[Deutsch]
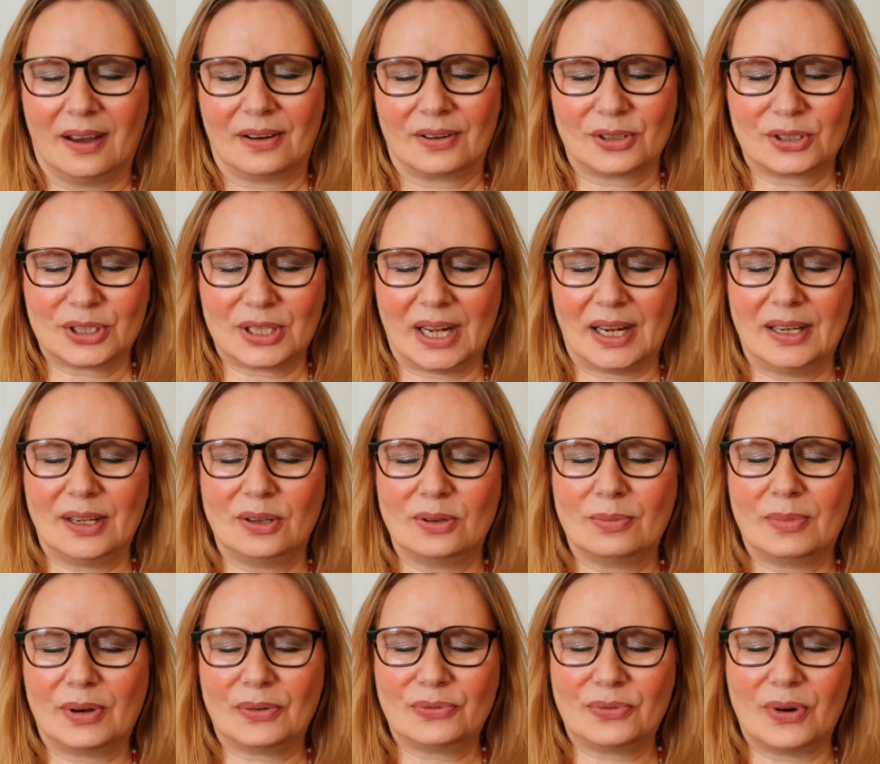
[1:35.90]
Und stell dir nur
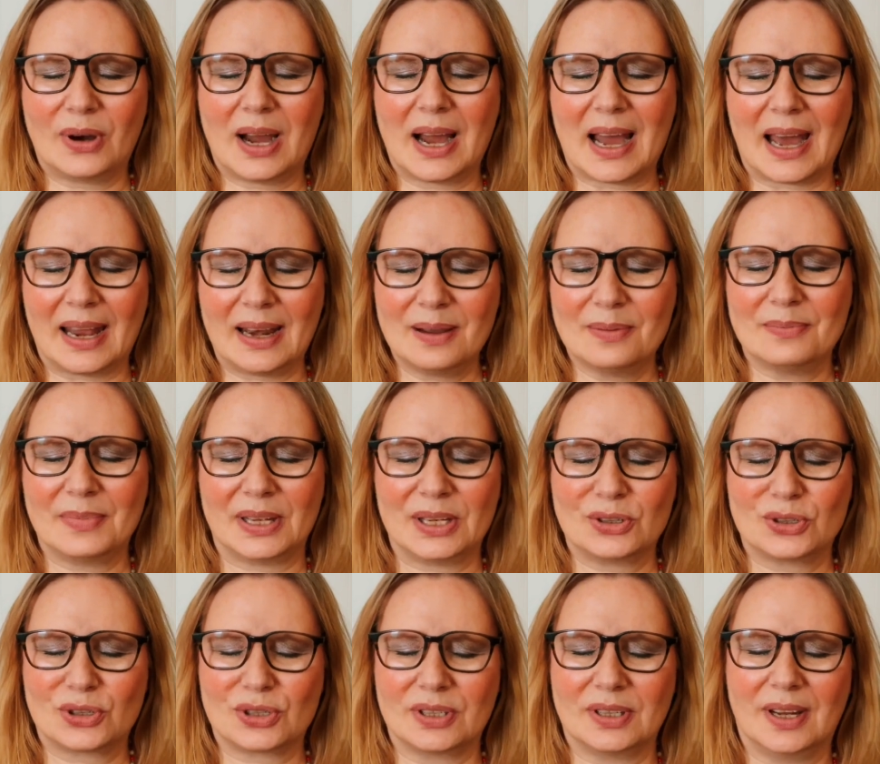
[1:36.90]
mal vor, alle
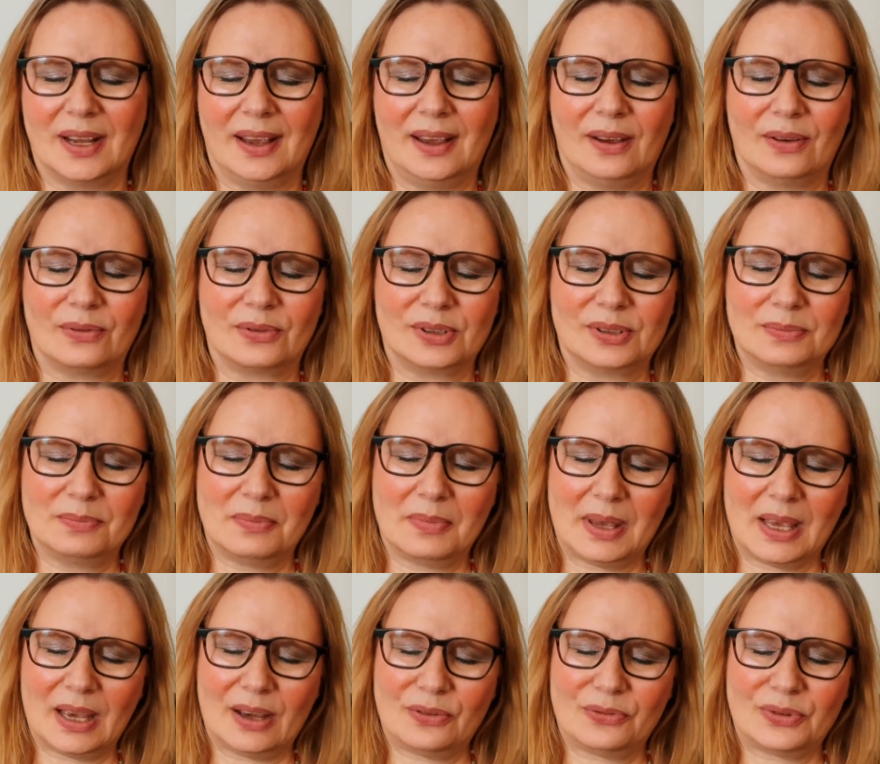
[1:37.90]
Menschen würden
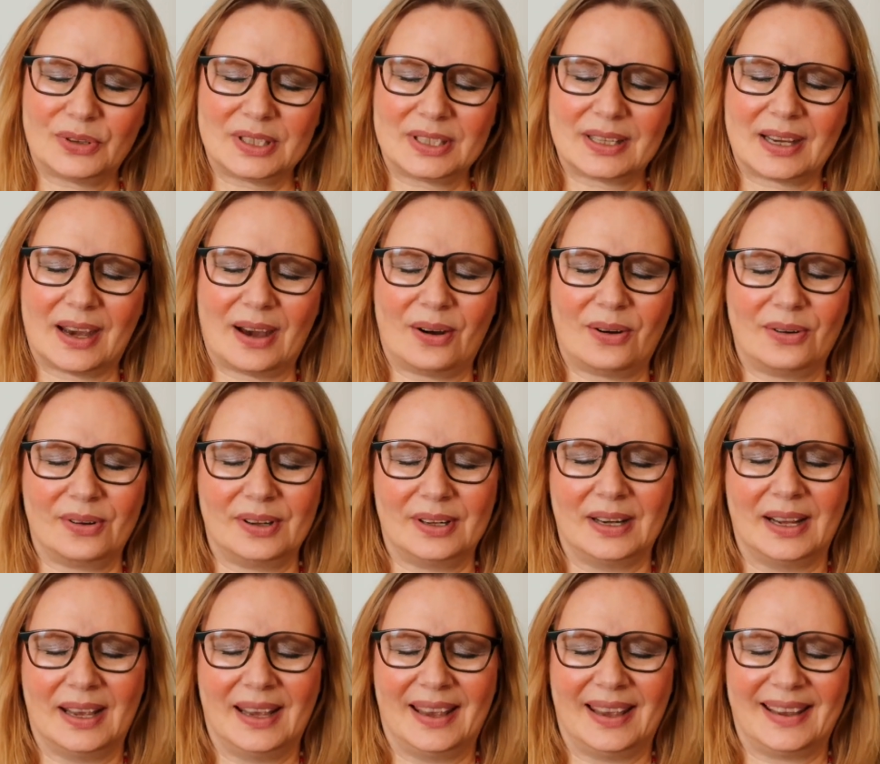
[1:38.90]
mehr
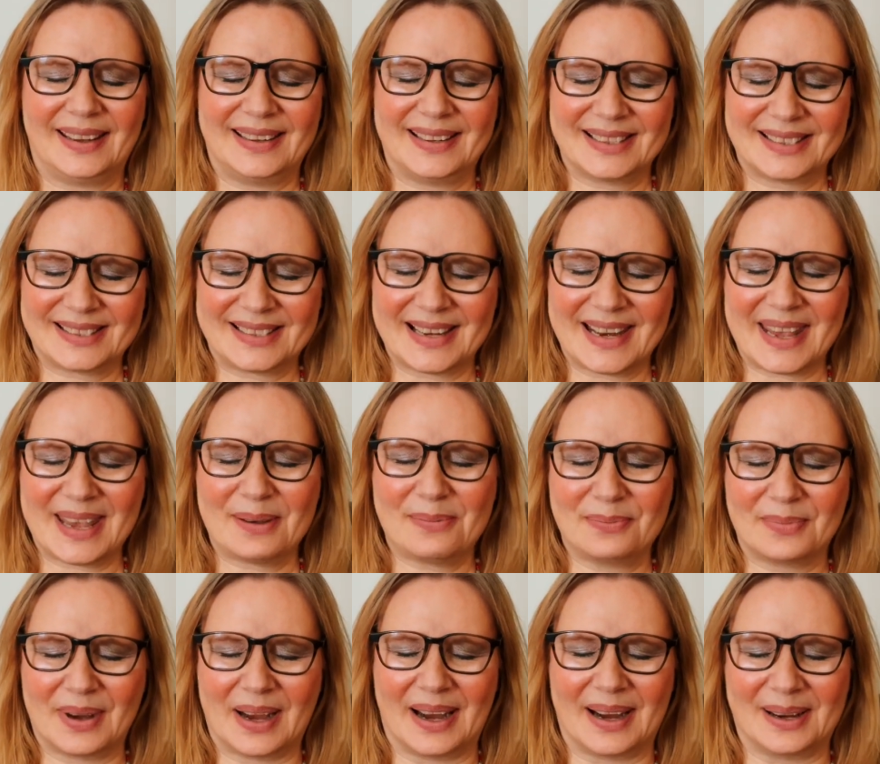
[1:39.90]
Vertrauen in das
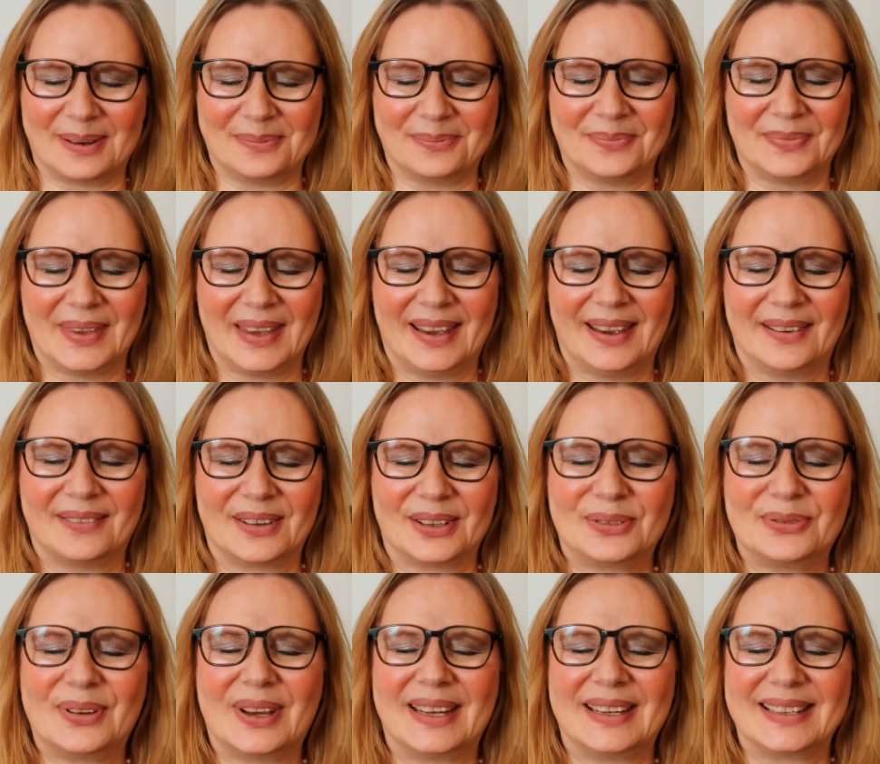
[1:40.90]
Leben haben, was
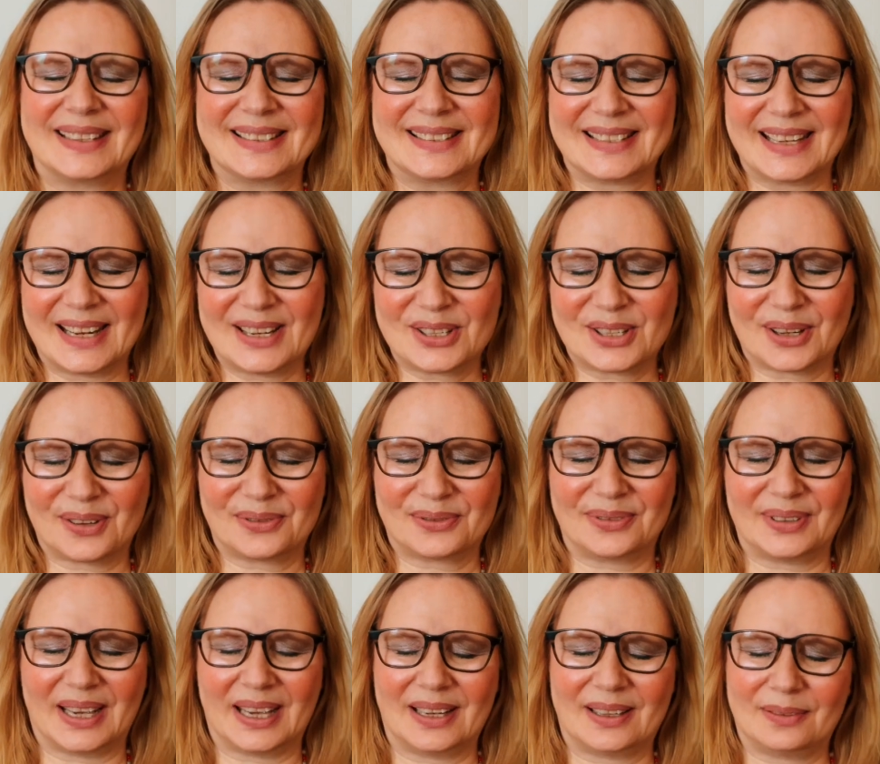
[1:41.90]
für eine Gesellschaft
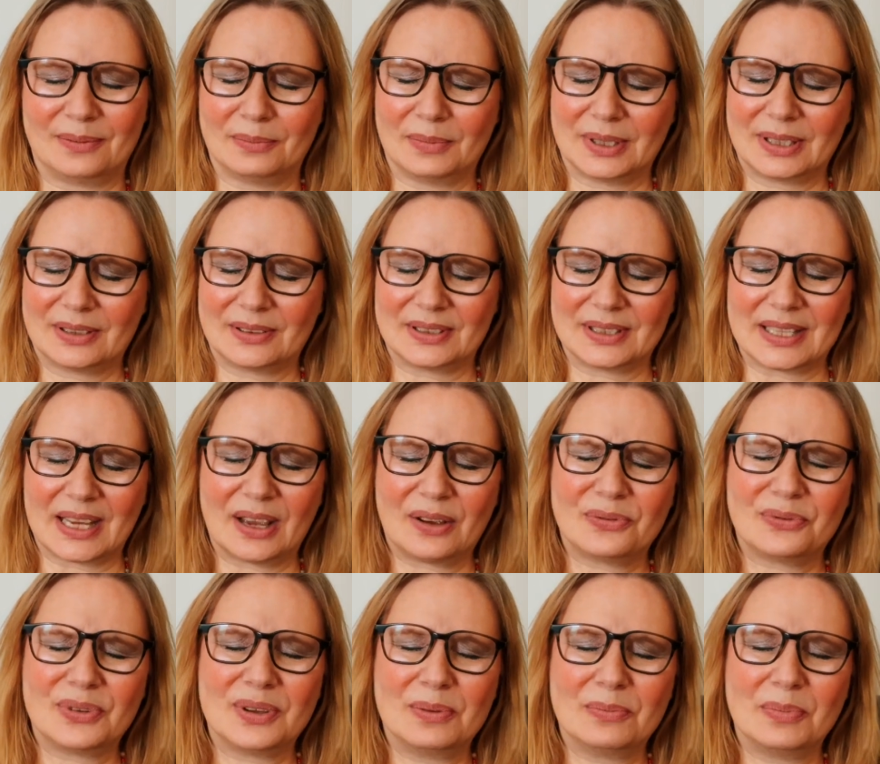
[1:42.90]
wir hätten mit sehr
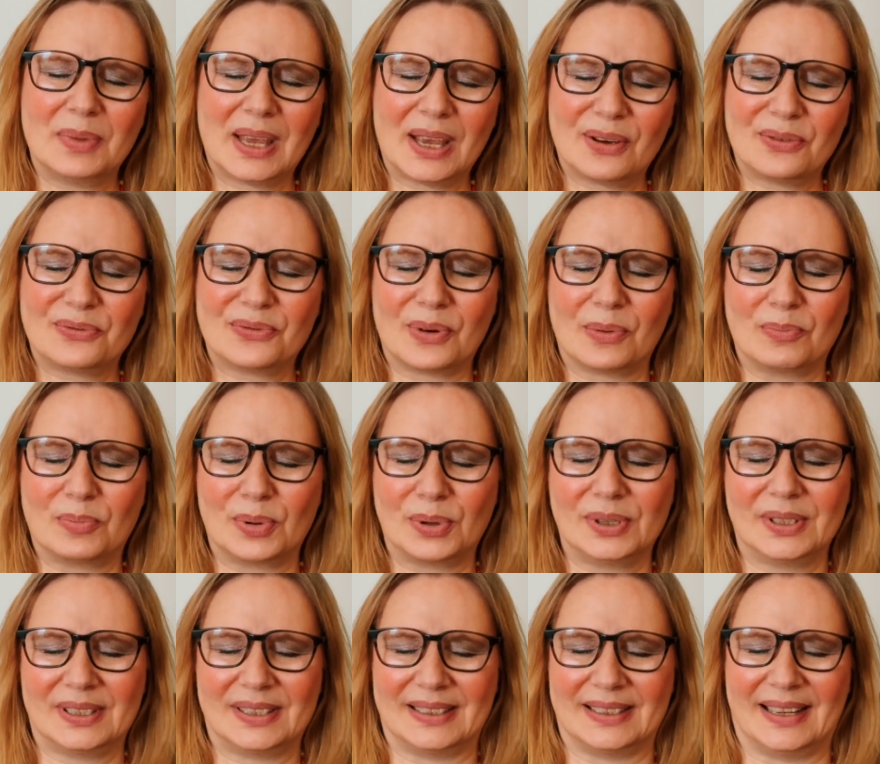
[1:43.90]
viel mehr
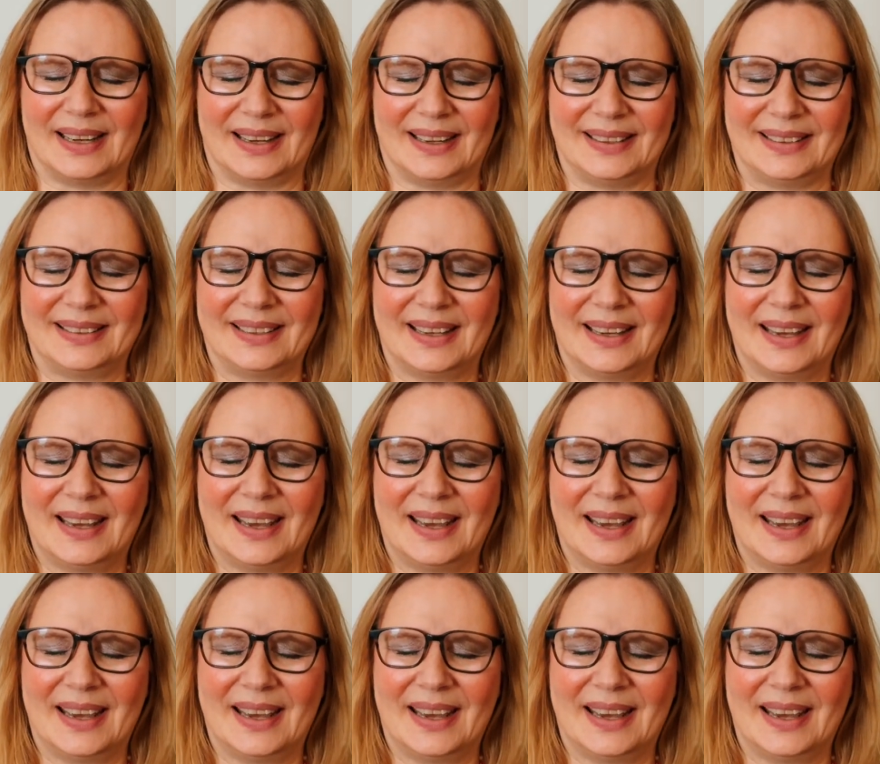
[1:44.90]
Verbundenheit.